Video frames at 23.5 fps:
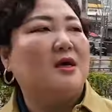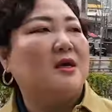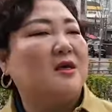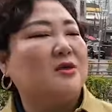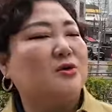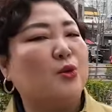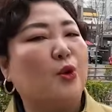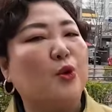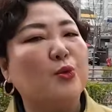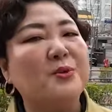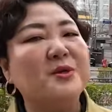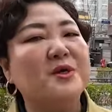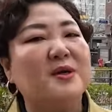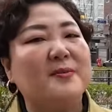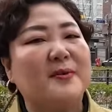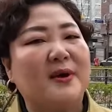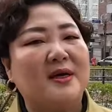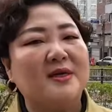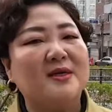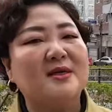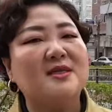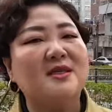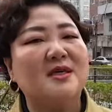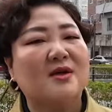이제 고민이
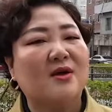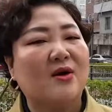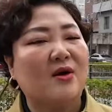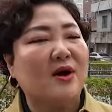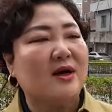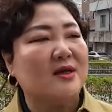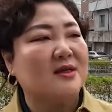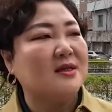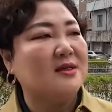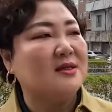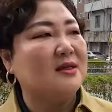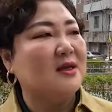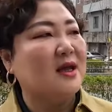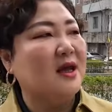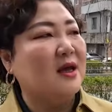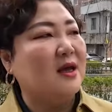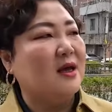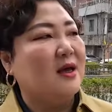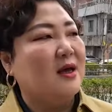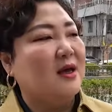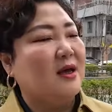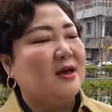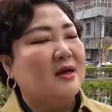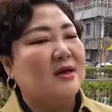많으실 것 같은데
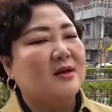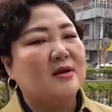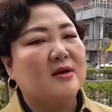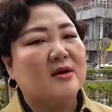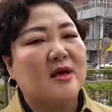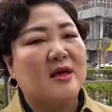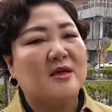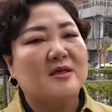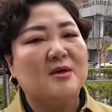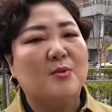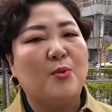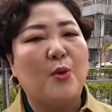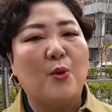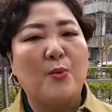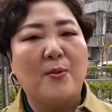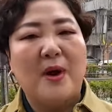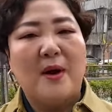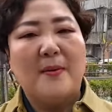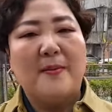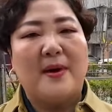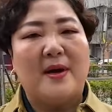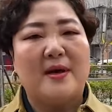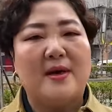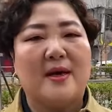이렇게 이제
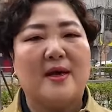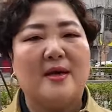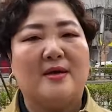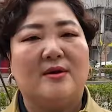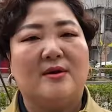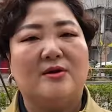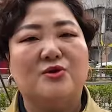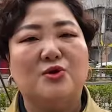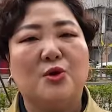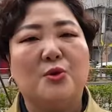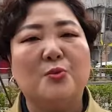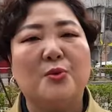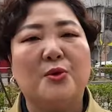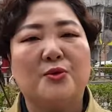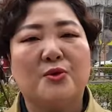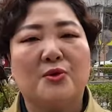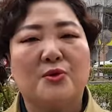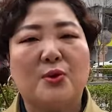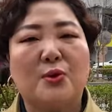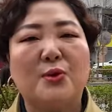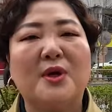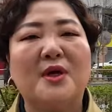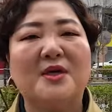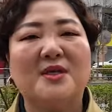복마마의 이런 정보를
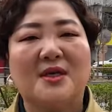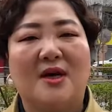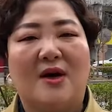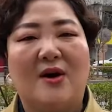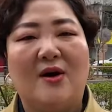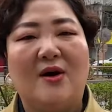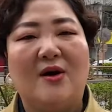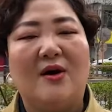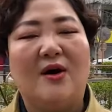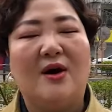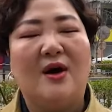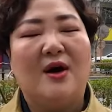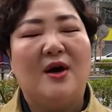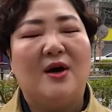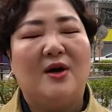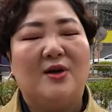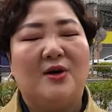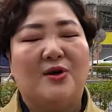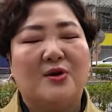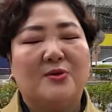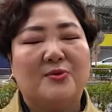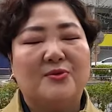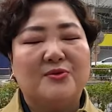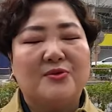통해서
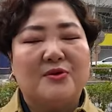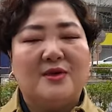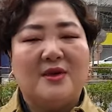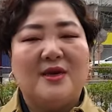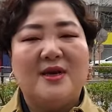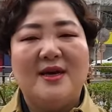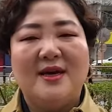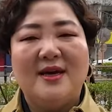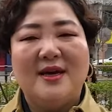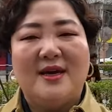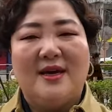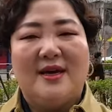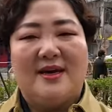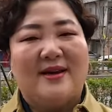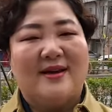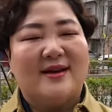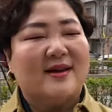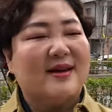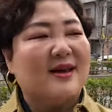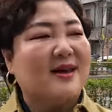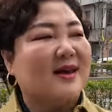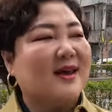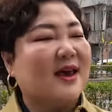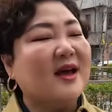여러분들이
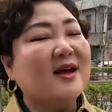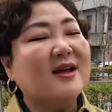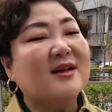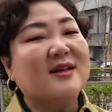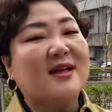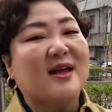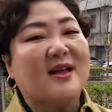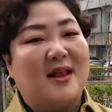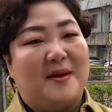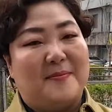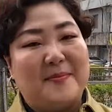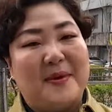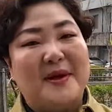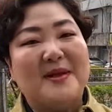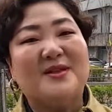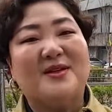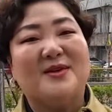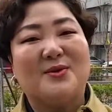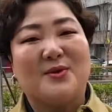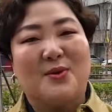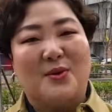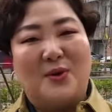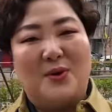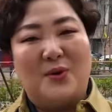이렇게 깨끗한
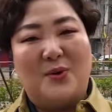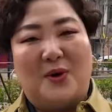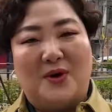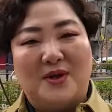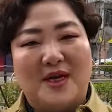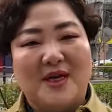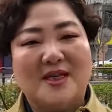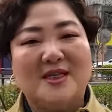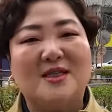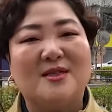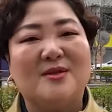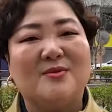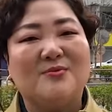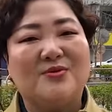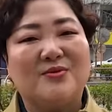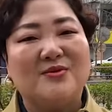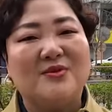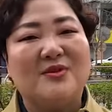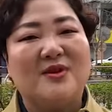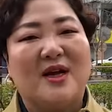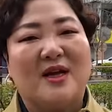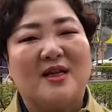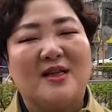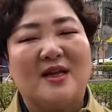아파트도 원하시는
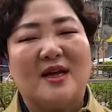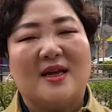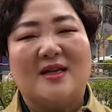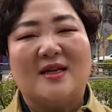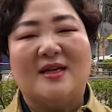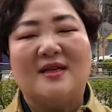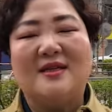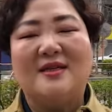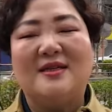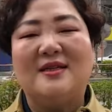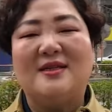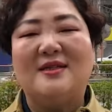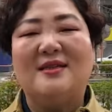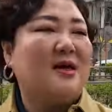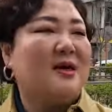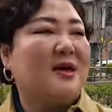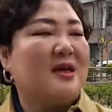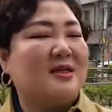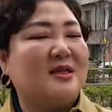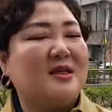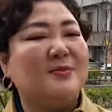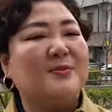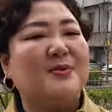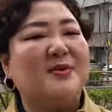분들한테는 예,
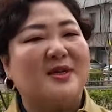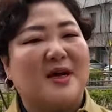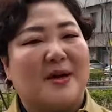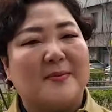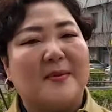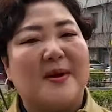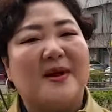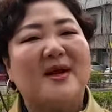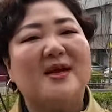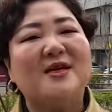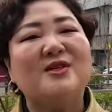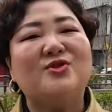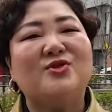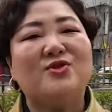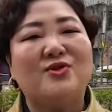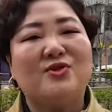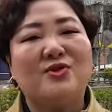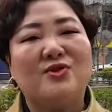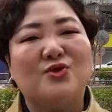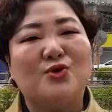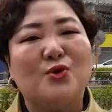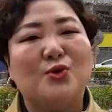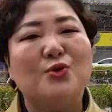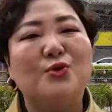집을 장만할 수
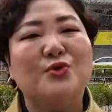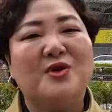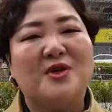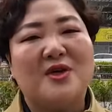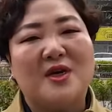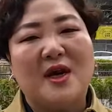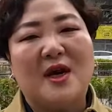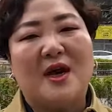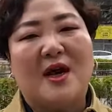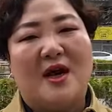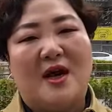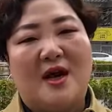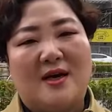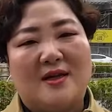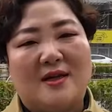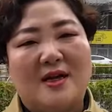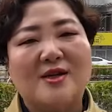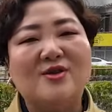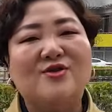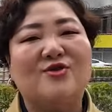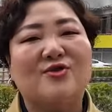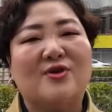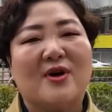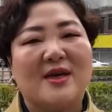있는 좋은 기회가 될
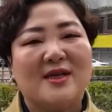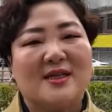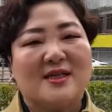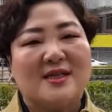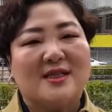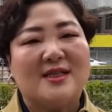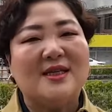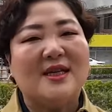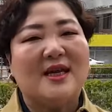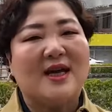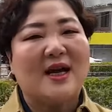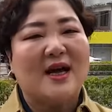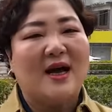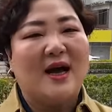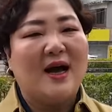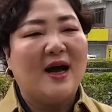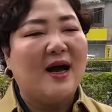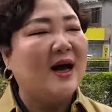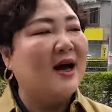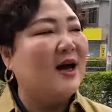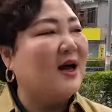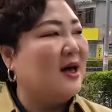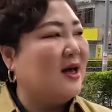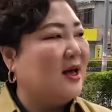수가
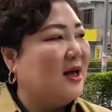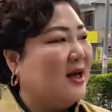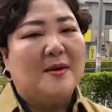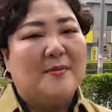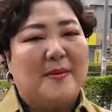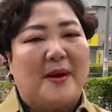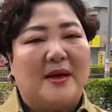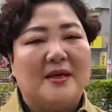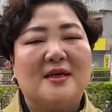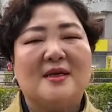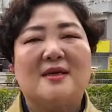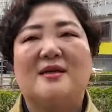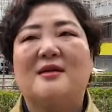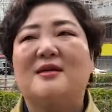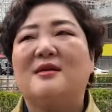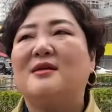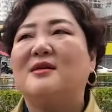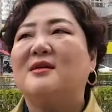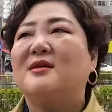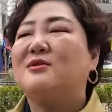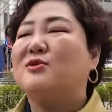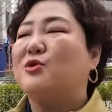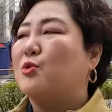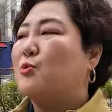있으니까
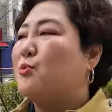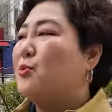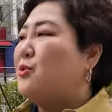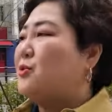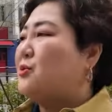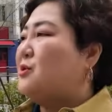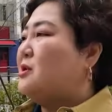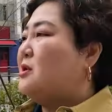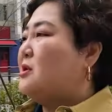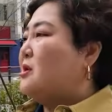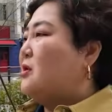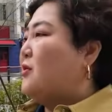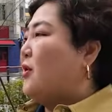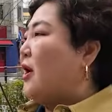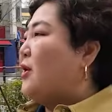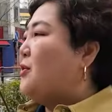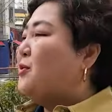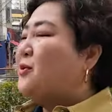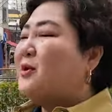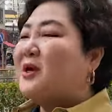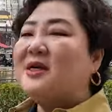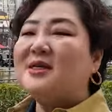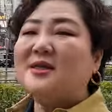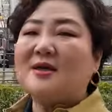많이들 정보를
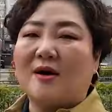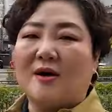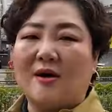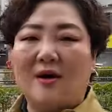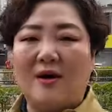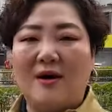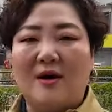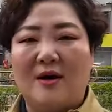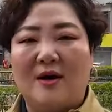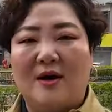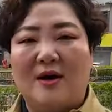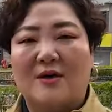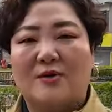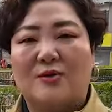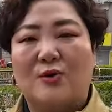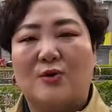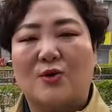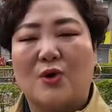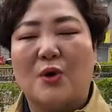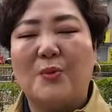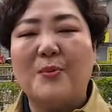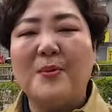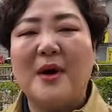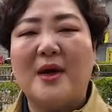활용해서 또
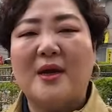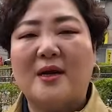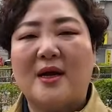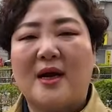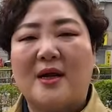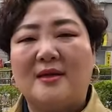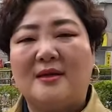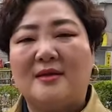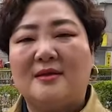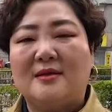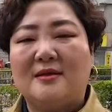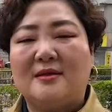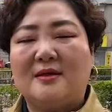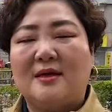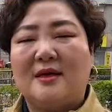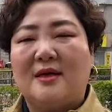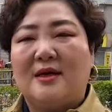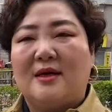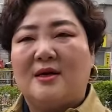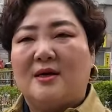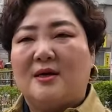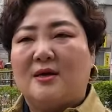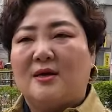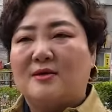경매라는
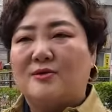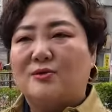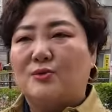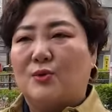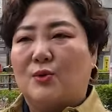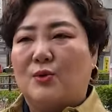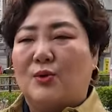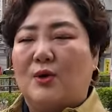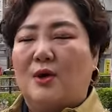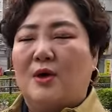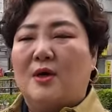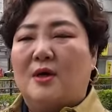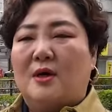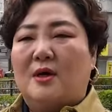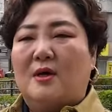이런 또